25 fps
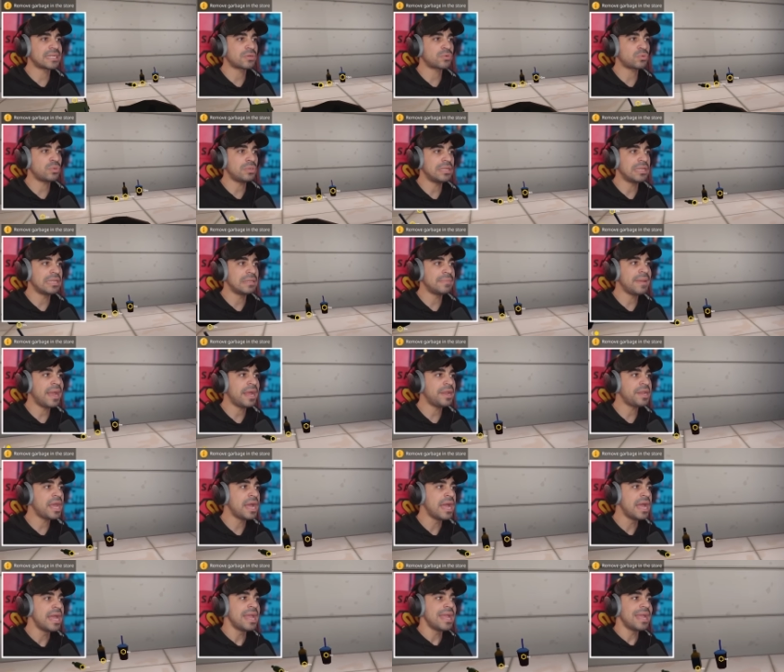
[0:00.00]
نروح للي
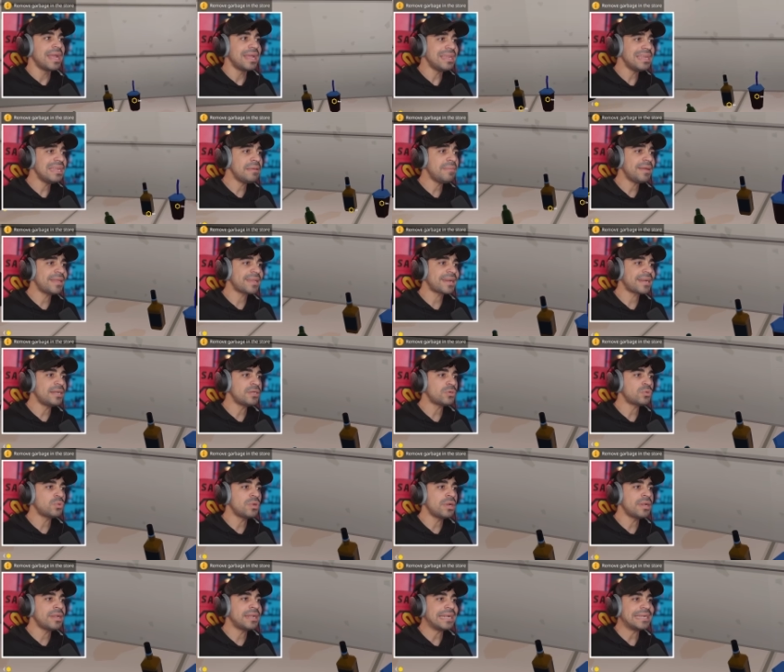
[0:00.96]
بعده اللي بعده راح
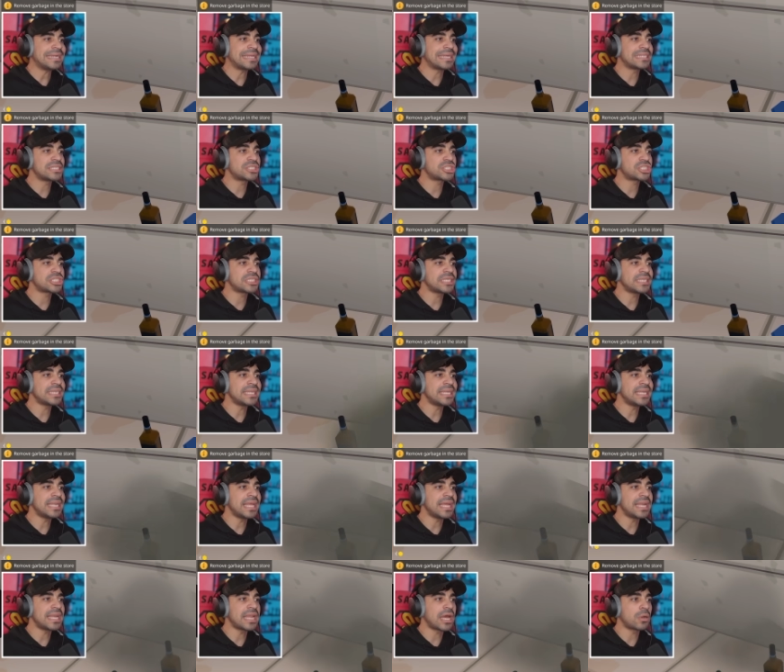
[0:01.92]
يكون ان احنا نشيل
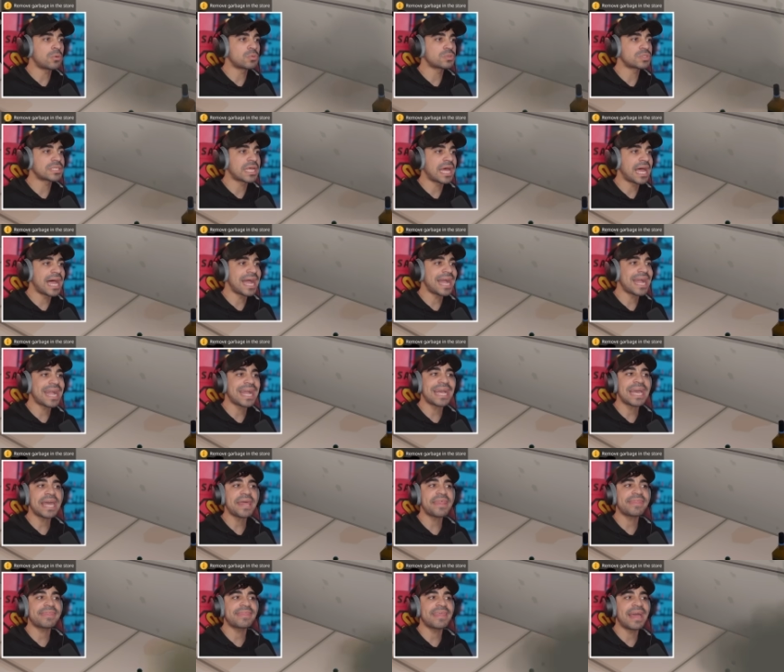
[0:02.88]
الاوساخ
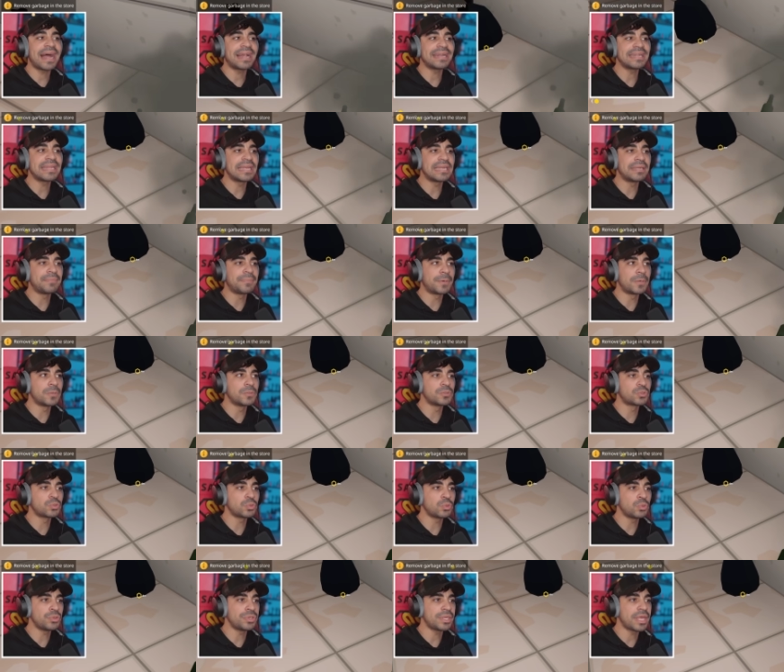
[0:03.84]
الثانيه اللي
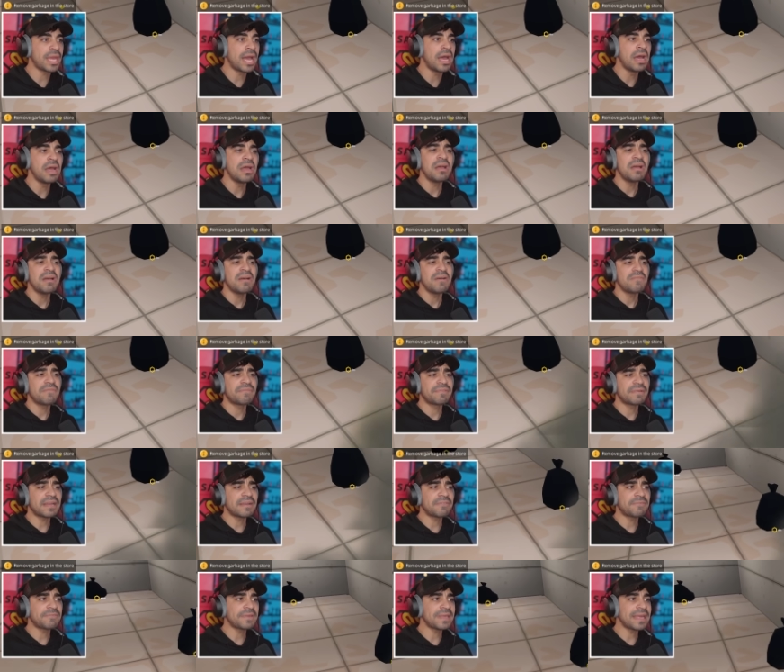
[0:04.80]
موجوده
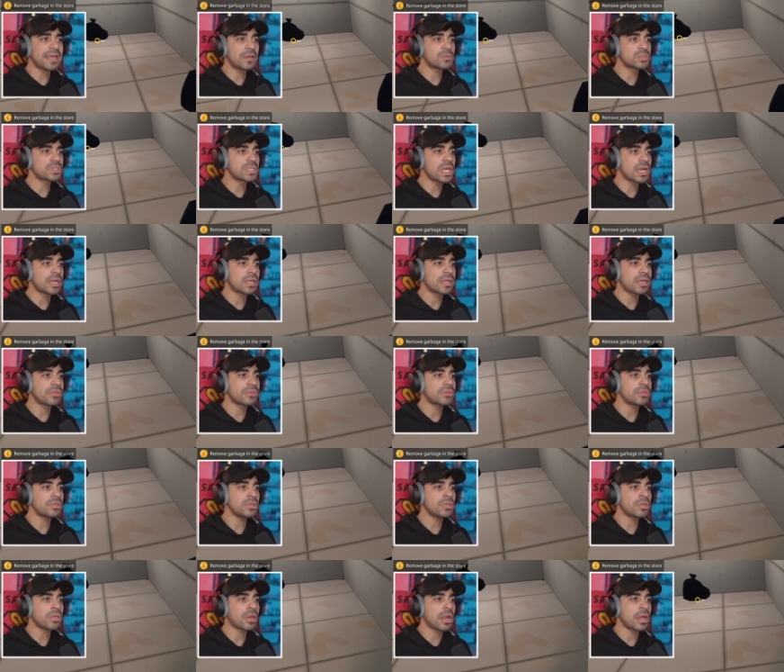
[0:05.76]
ففي اوساخ
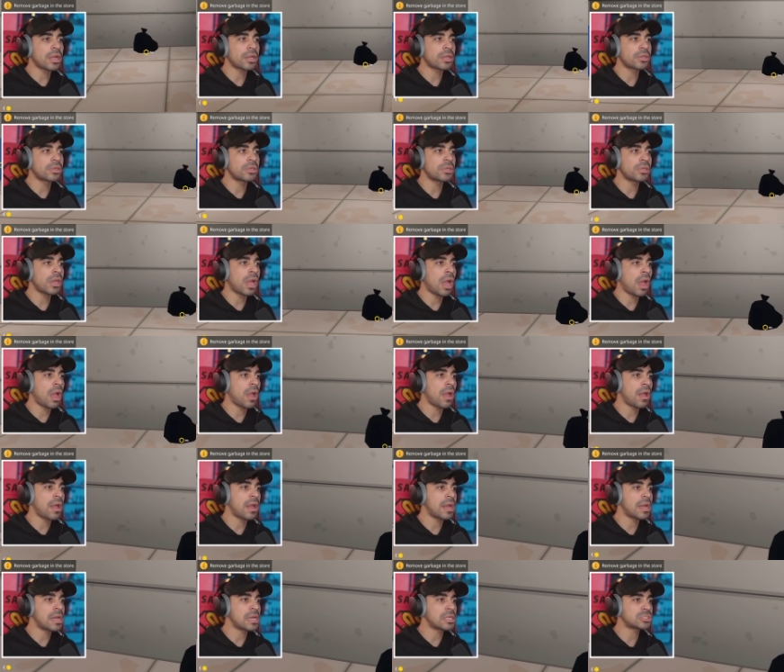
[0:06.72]
كثيره
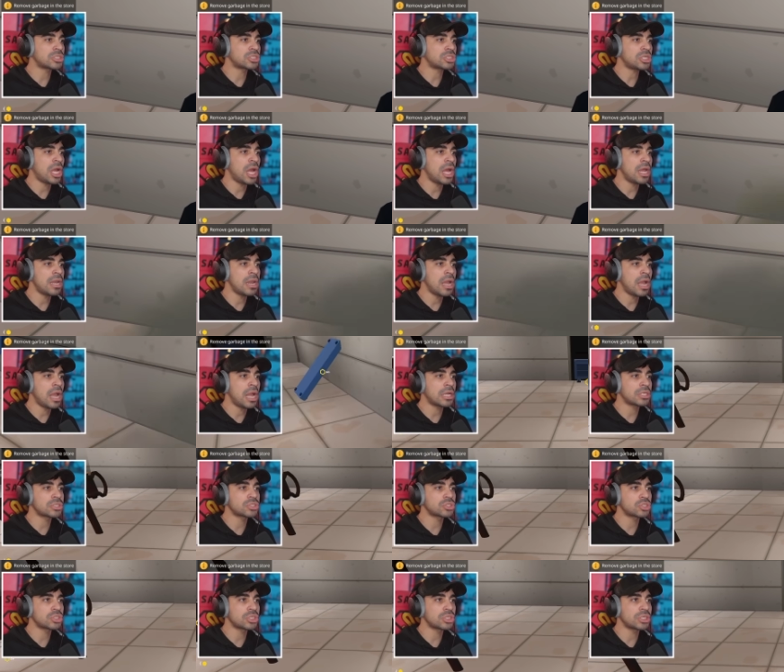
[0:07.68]
اكياس على
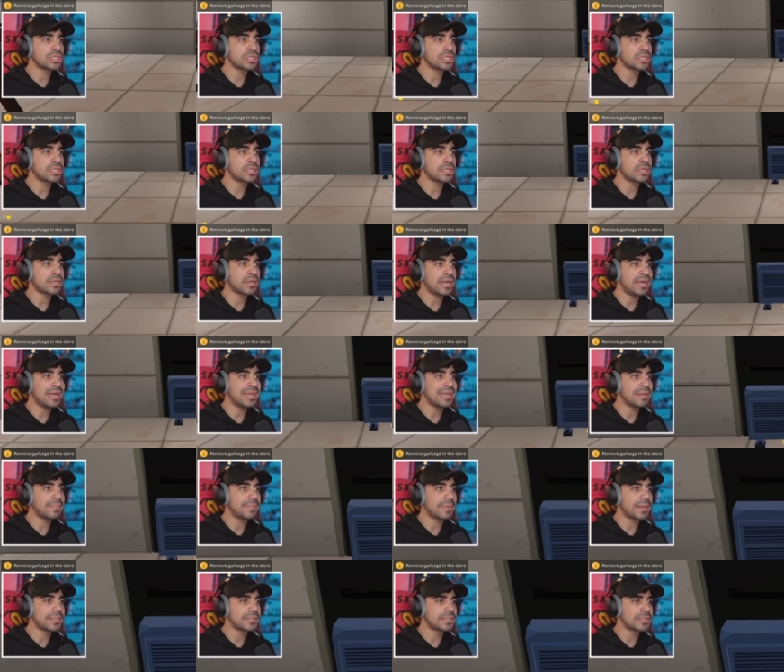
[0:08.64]
عصير على
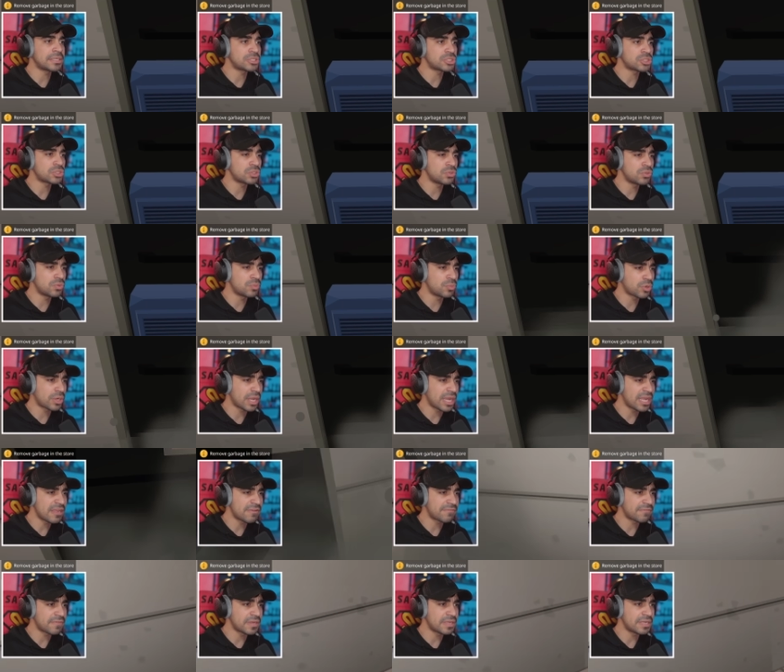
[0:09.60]
ما ادري شنو
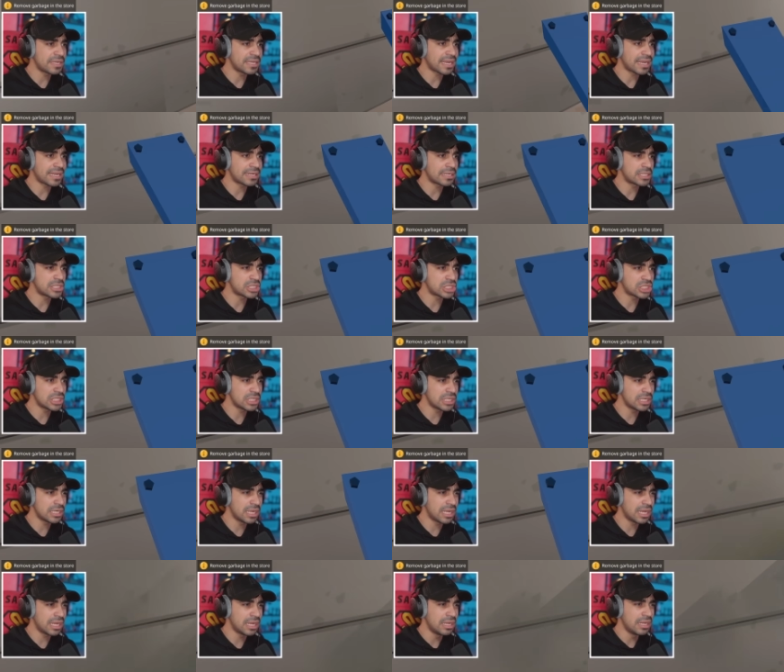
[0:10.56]
مكيف هني خلينا
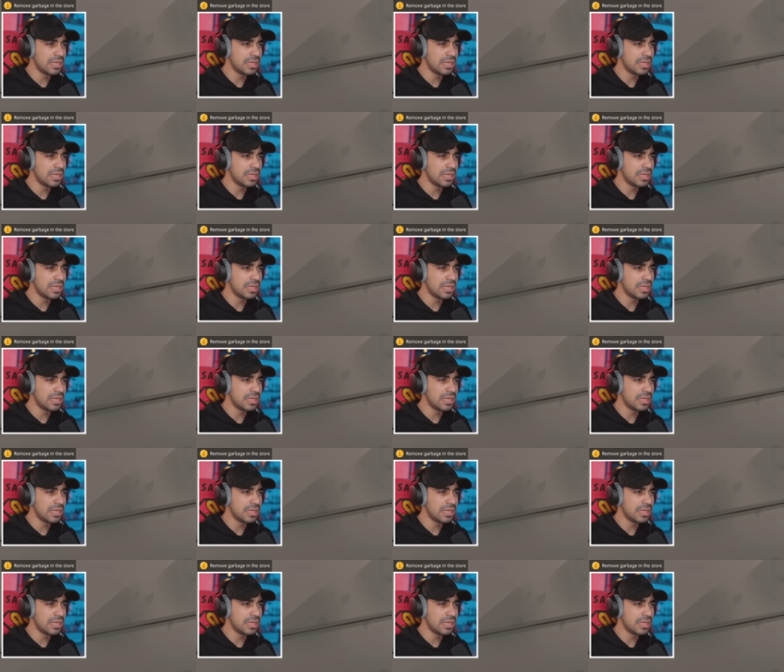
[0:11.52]
نشيله